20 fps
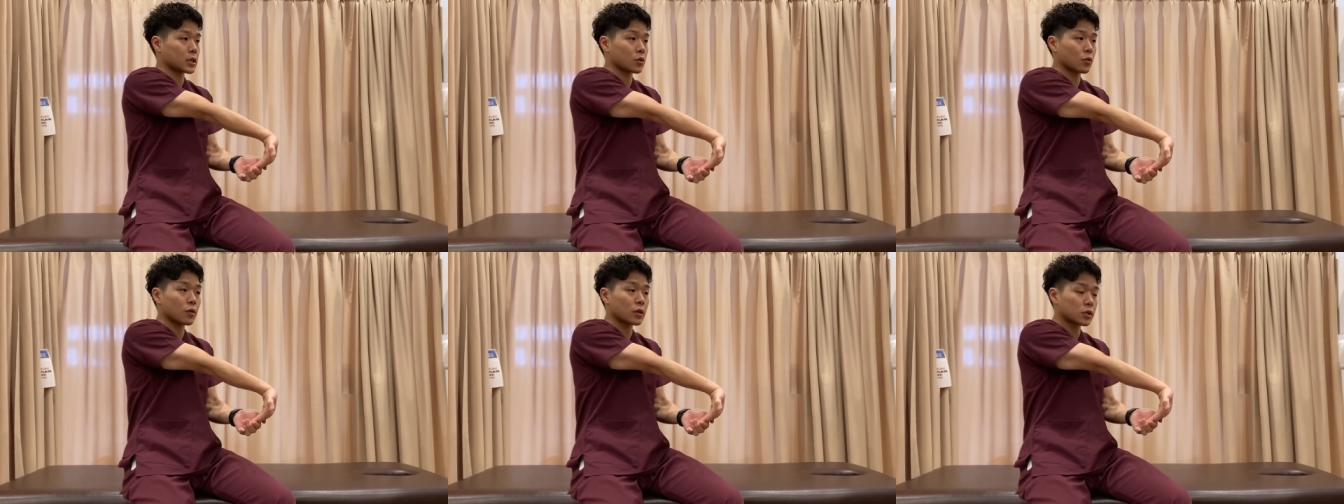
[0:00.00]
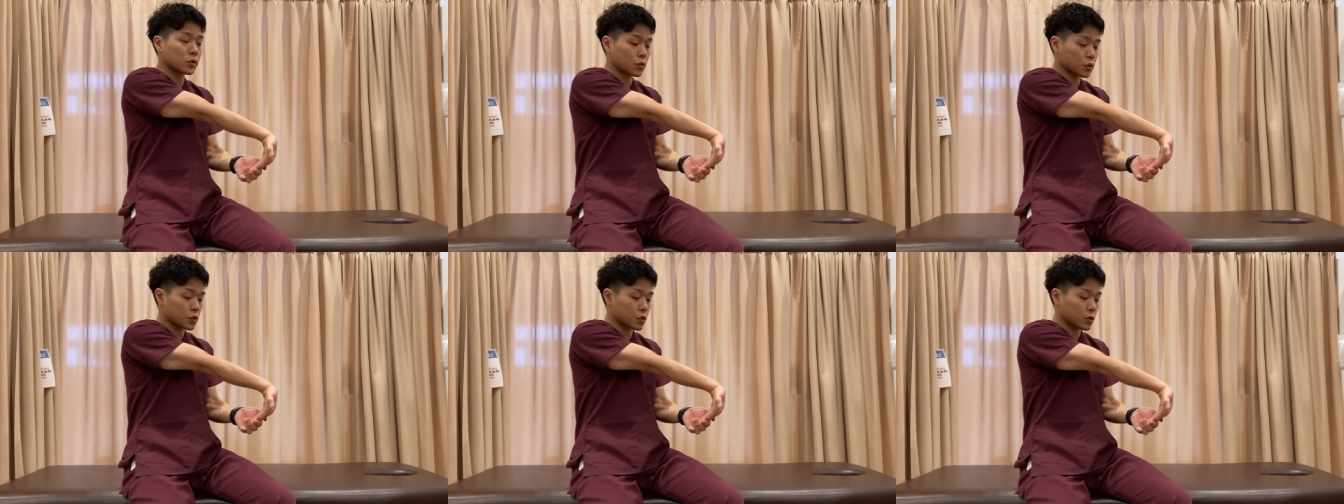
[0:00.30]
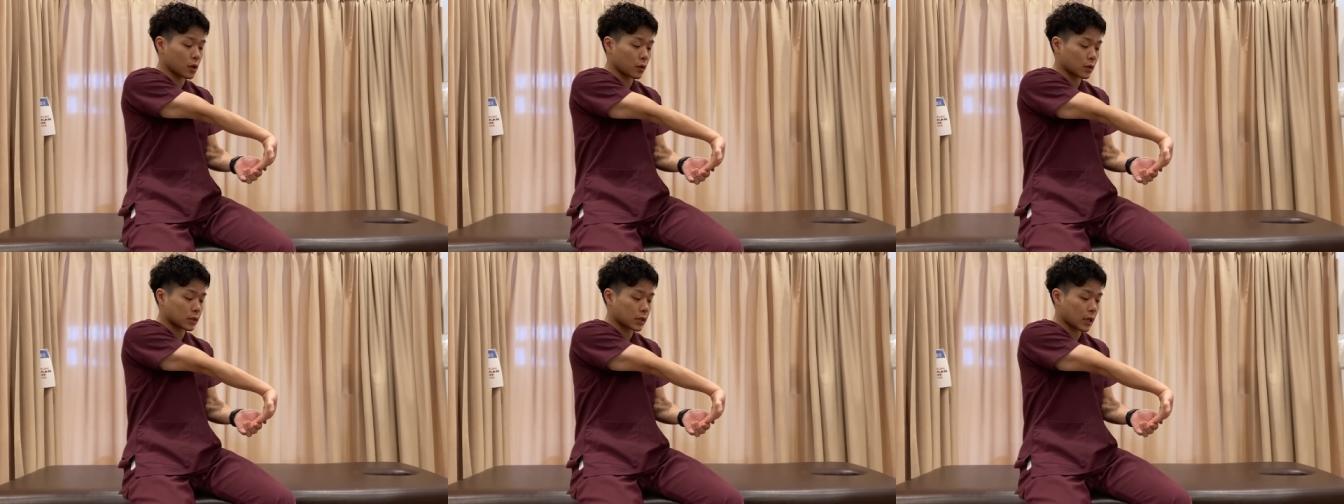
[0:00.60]
そこは症状
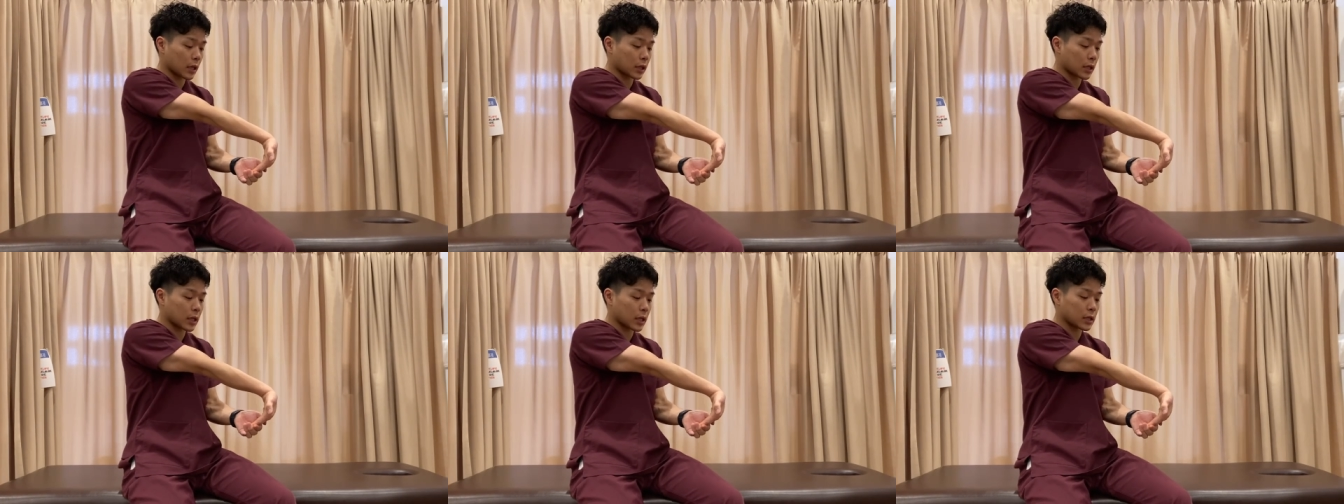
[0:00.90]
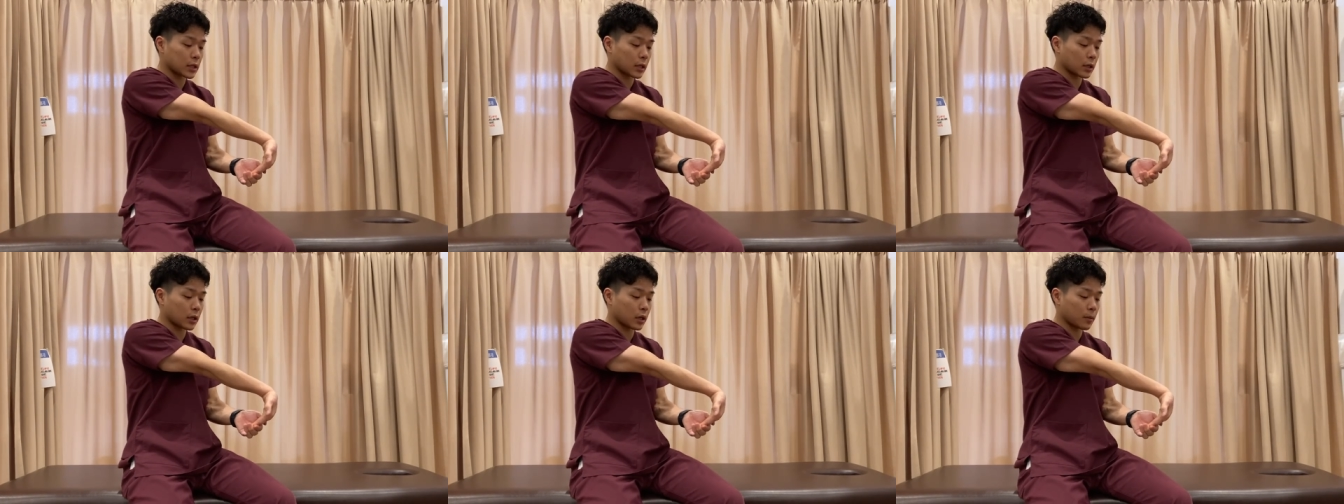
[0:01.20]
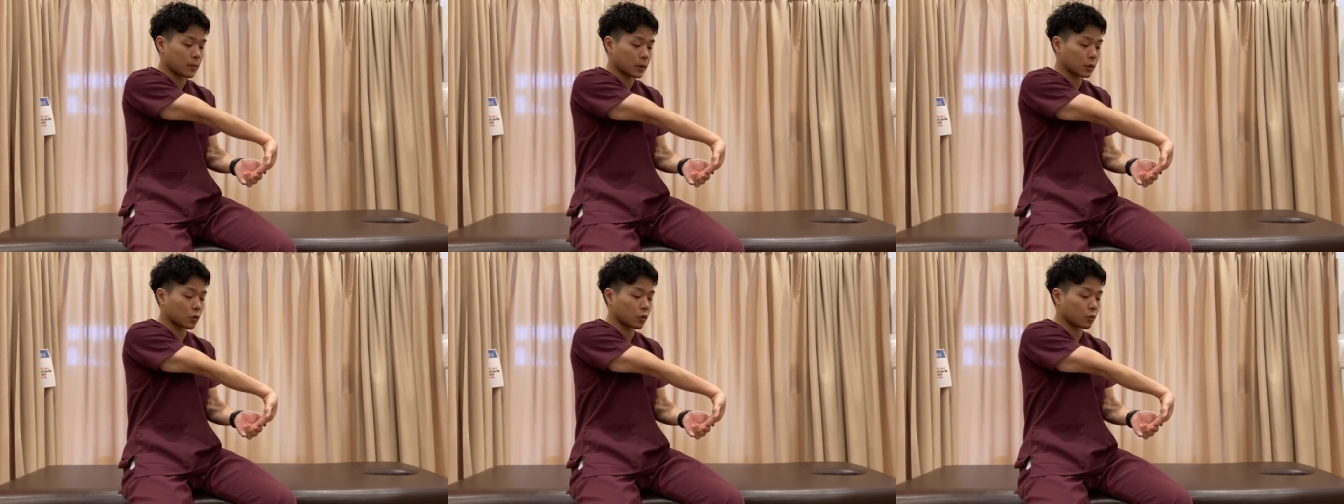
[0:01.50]
に合わせてやっていただけれ
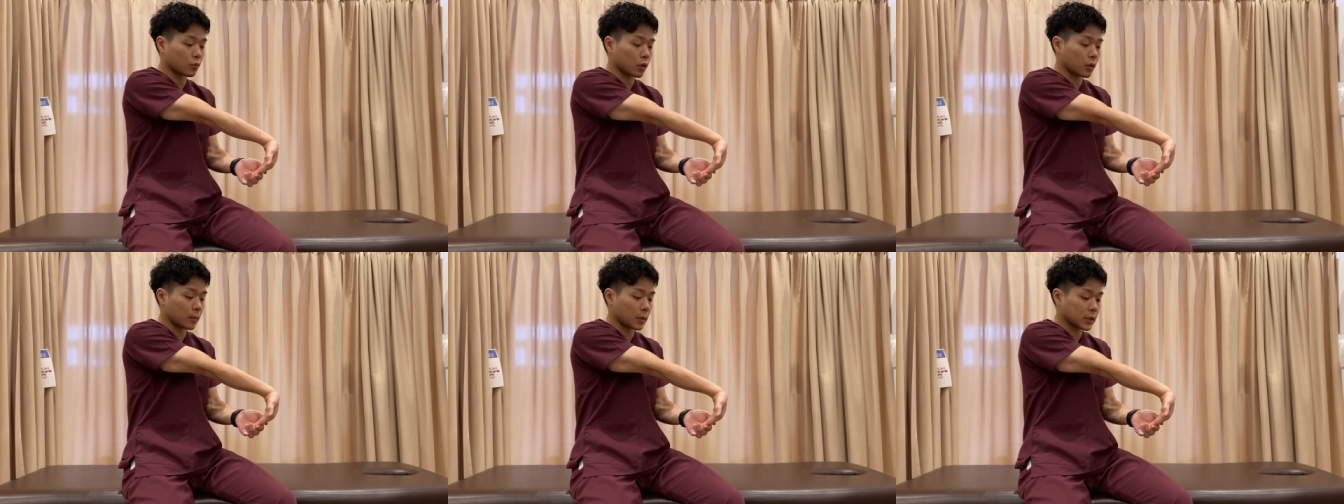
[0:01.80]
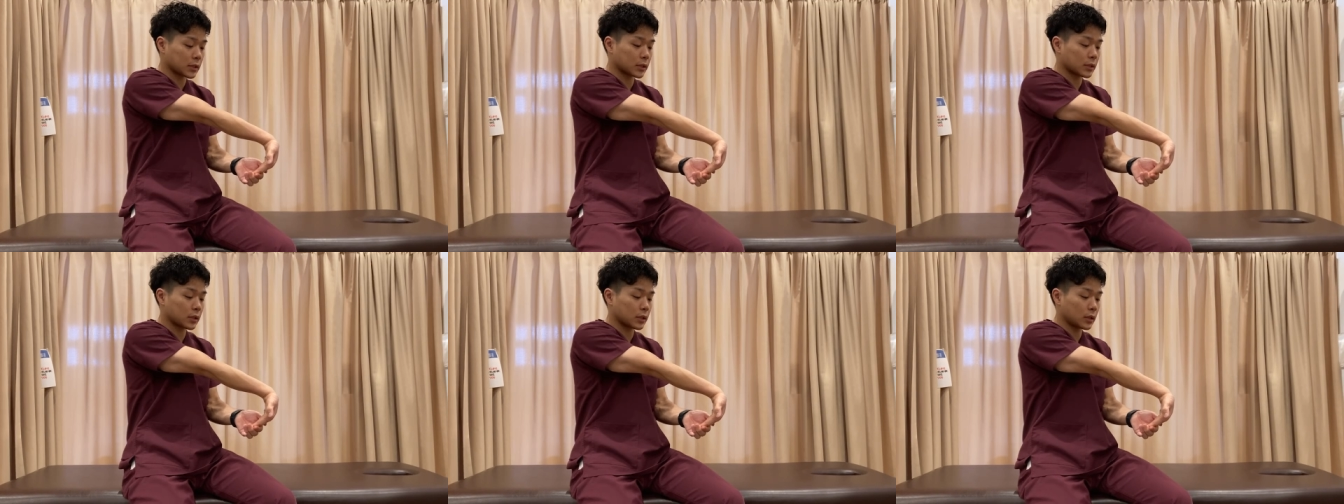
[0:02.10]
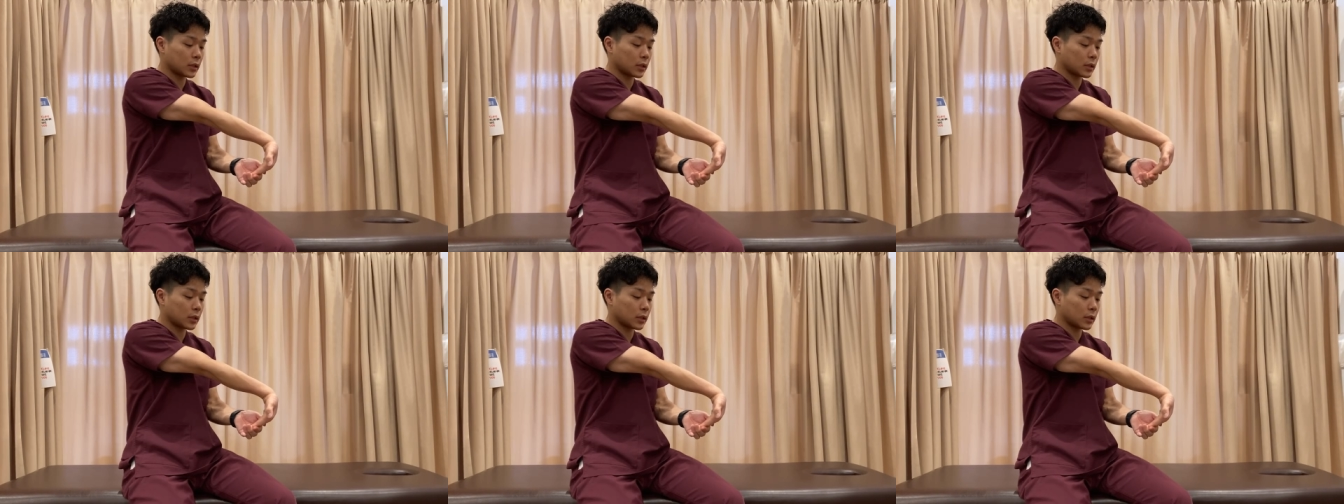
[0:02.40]
ばと思います。